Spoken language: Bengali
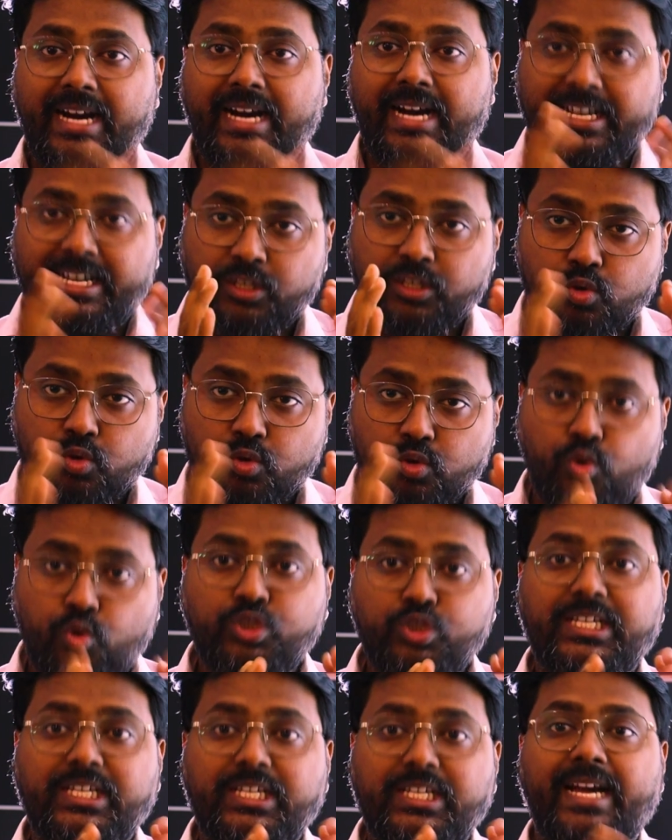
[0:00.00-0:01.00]
আর কোন
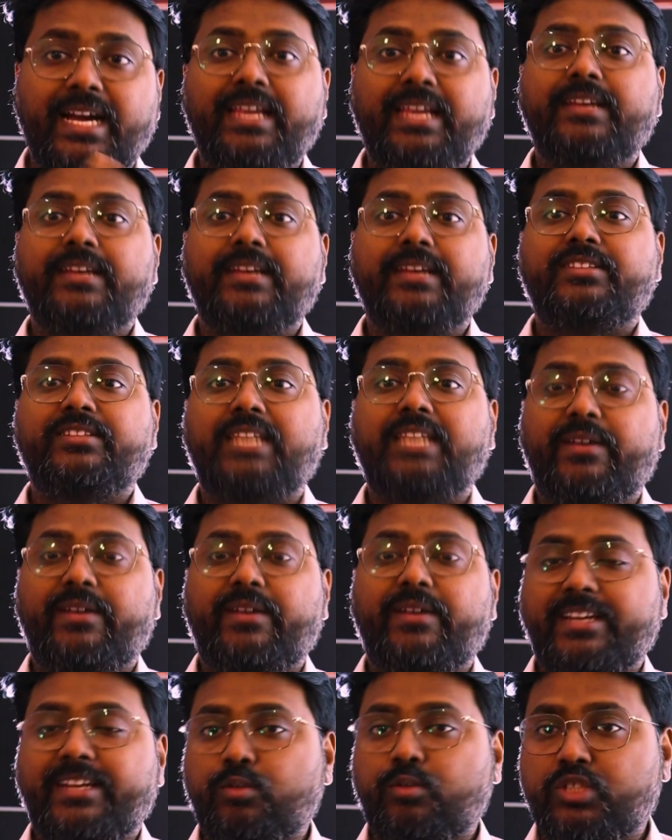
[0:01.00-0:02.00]
জায়গায়
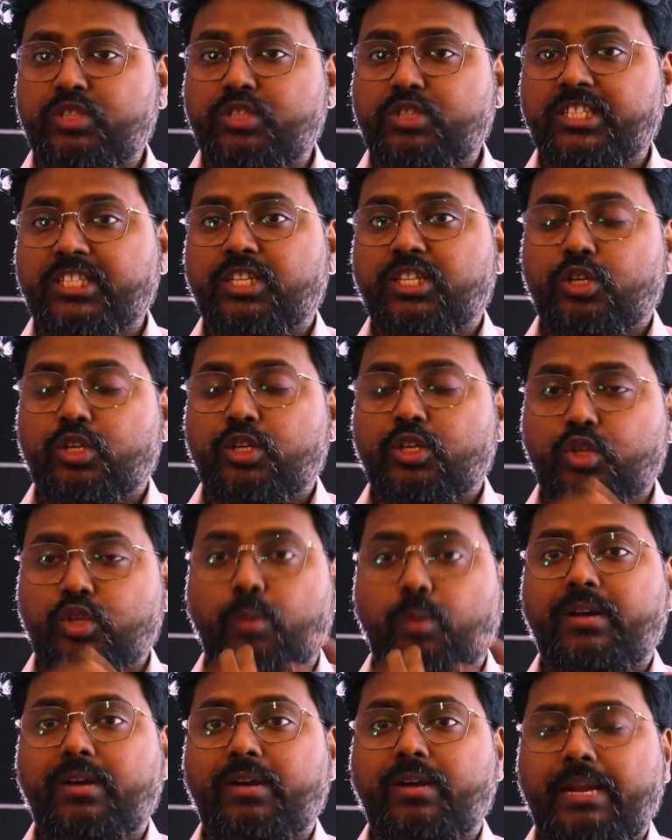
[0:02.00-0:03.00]
দেওয়াটা উচিত
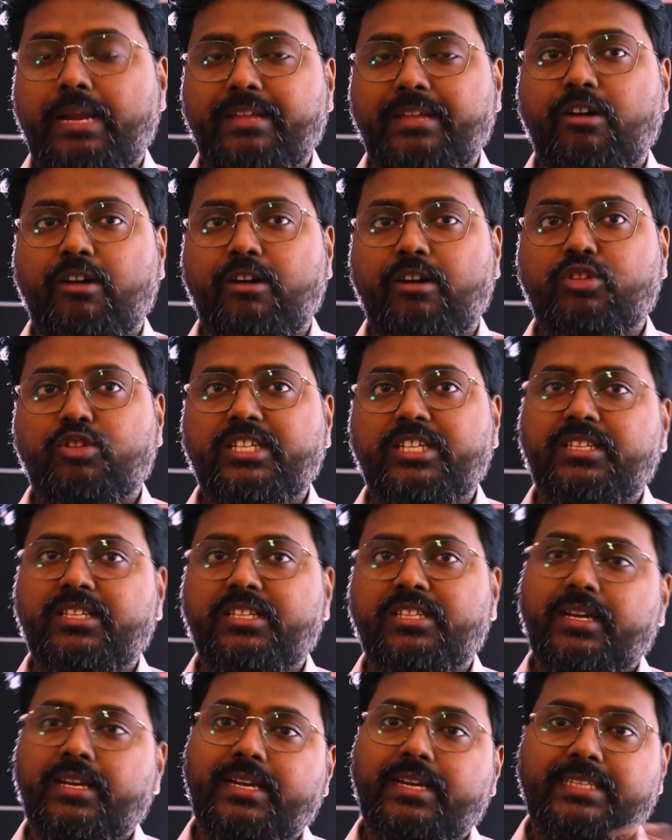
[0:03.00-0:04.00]
ডবল টাইম দেওয়া উচিত
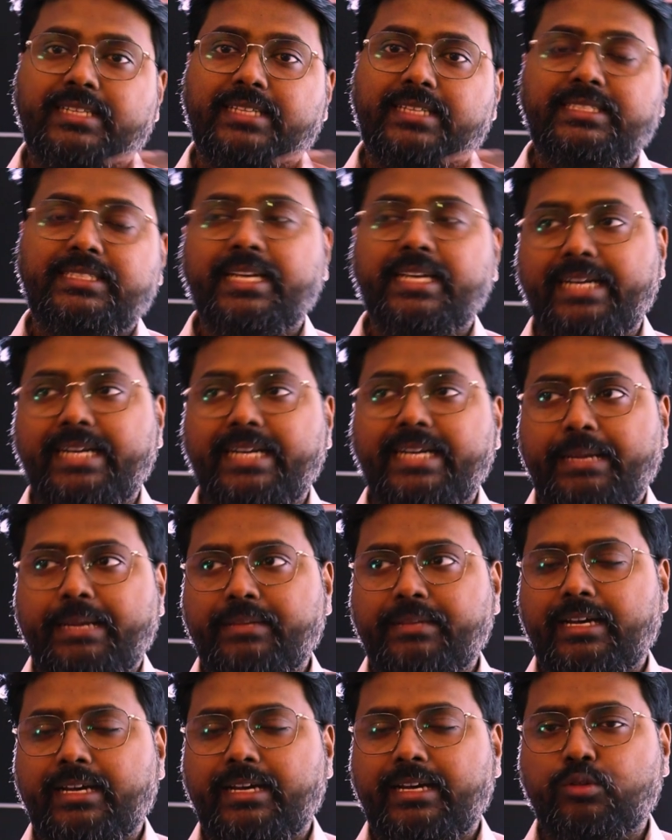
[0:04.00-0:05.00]
না সিঙ্গেল টাইম
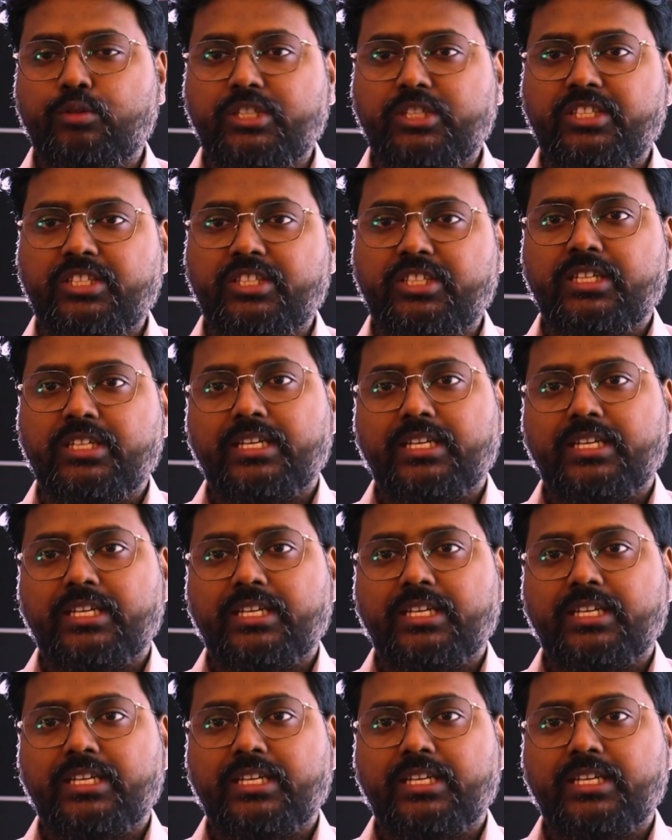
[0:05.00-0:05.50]
দেওয়া উচিত